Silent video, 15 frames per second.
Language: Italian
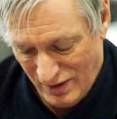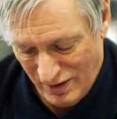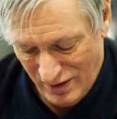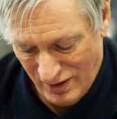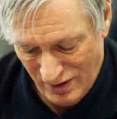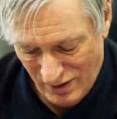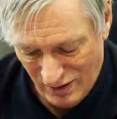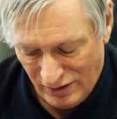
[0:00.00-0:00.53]

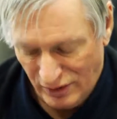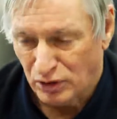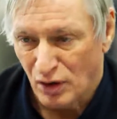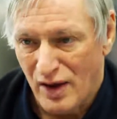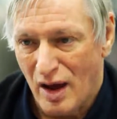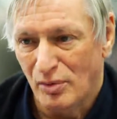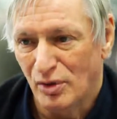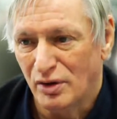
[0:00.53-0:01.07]
eh, li
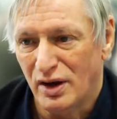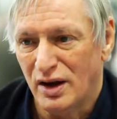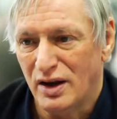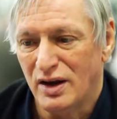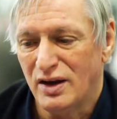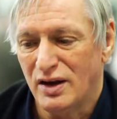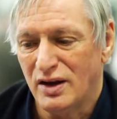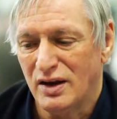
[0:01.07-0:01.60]
troviamo
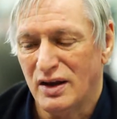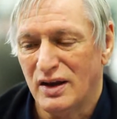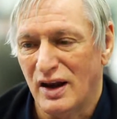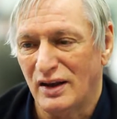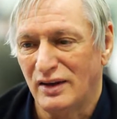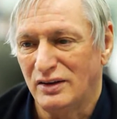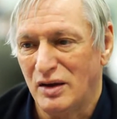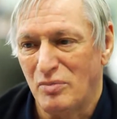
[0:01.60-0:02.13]
nei
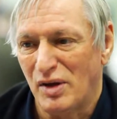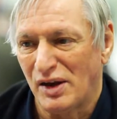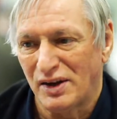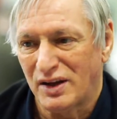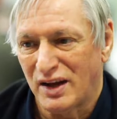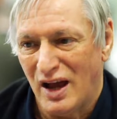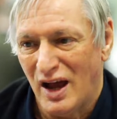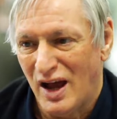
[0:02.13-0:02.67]
grandi
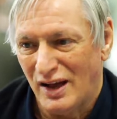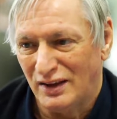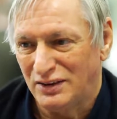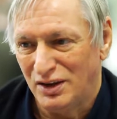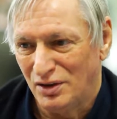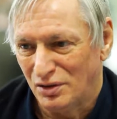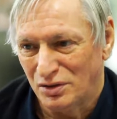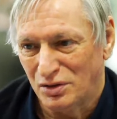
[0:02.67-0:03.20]

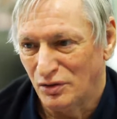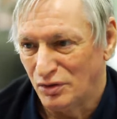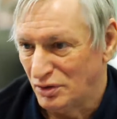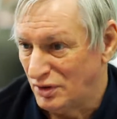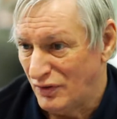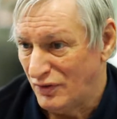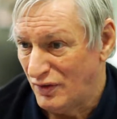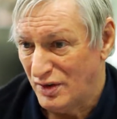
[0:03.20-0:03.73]
mercati
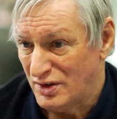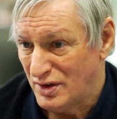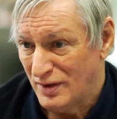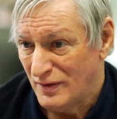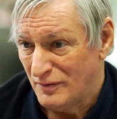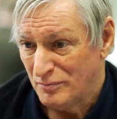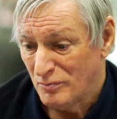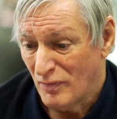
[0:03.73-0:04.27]
ortofruttiferi
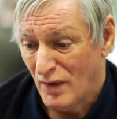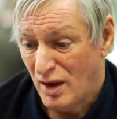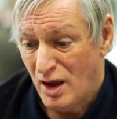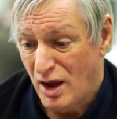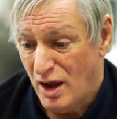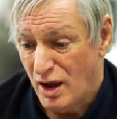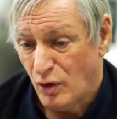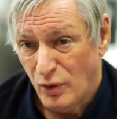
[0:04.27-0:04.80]

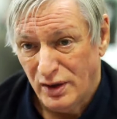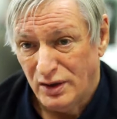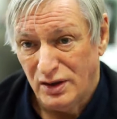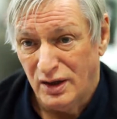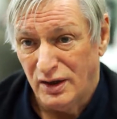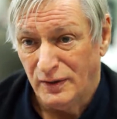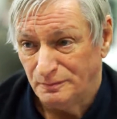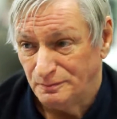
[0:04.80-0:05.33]
e
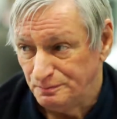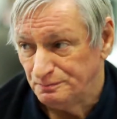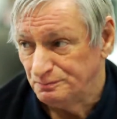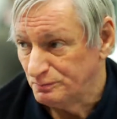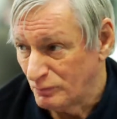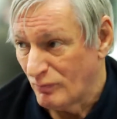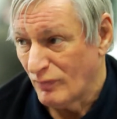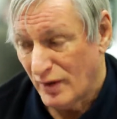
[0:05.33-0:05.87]
quindi
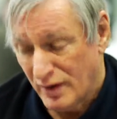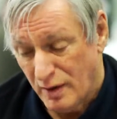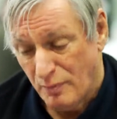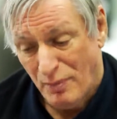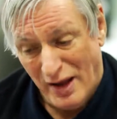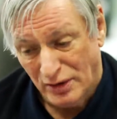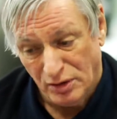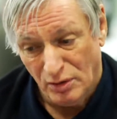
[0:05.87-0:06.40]

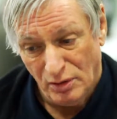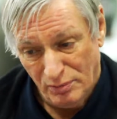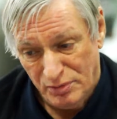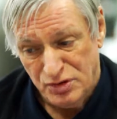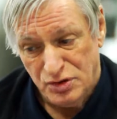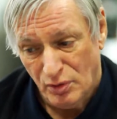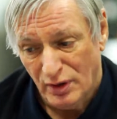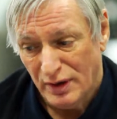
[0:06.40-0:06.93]
ripeto,
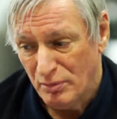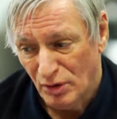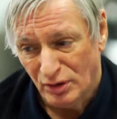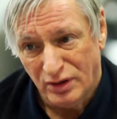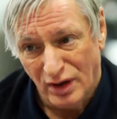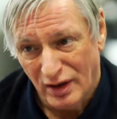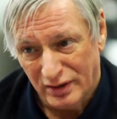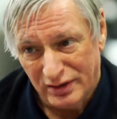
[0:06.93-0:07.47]
ci vuole
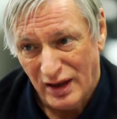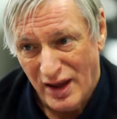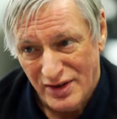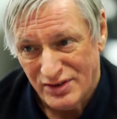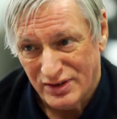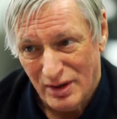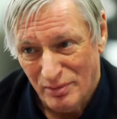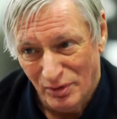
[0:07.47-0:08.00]
molta
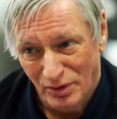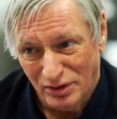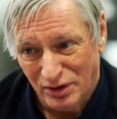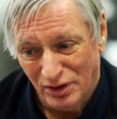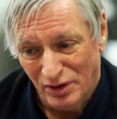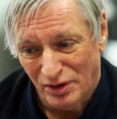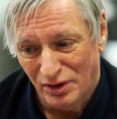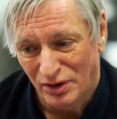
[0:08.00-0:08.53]
testa,
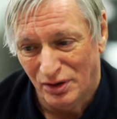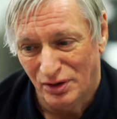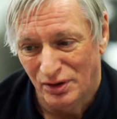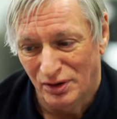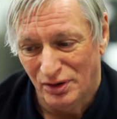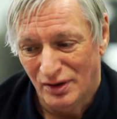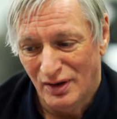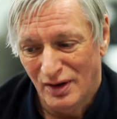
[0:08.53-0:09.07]

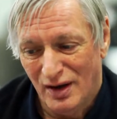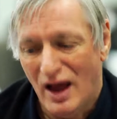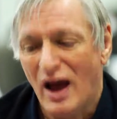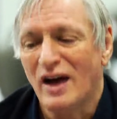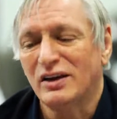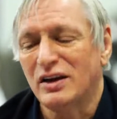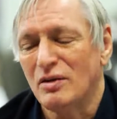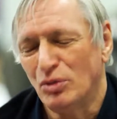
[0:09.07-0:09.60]
molto,
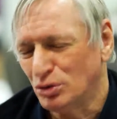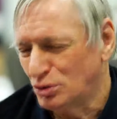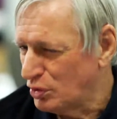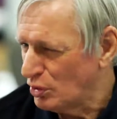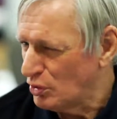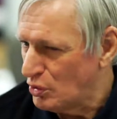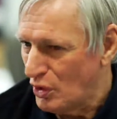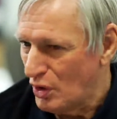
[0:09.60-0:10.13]
anche
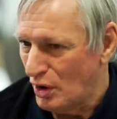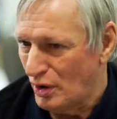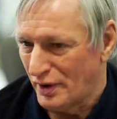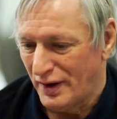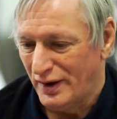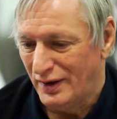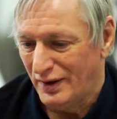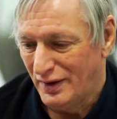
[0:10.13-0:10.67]
molto
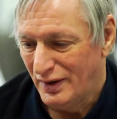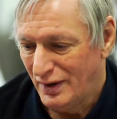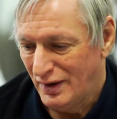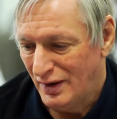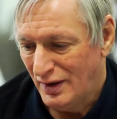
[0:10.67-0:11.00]
cuore.